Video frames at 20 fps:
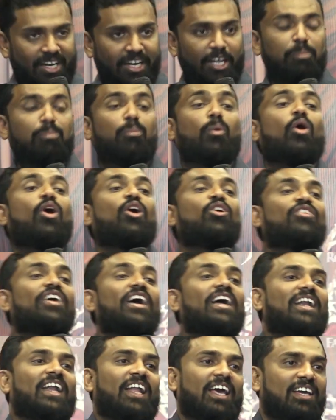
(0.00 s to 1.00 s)
நீ
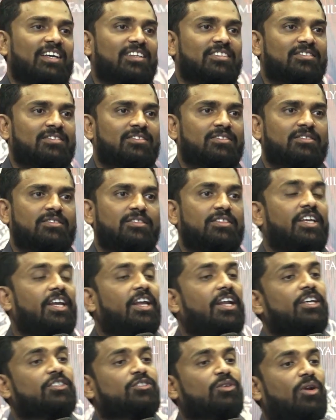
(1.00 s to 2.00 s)
போவேன்னு நீ
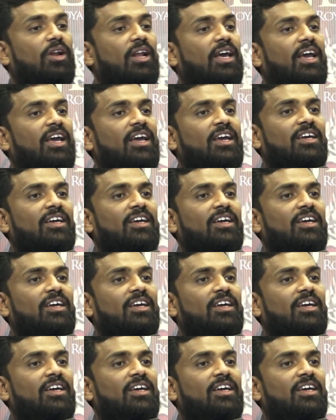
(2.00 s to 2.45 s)
என்ன சொன்ன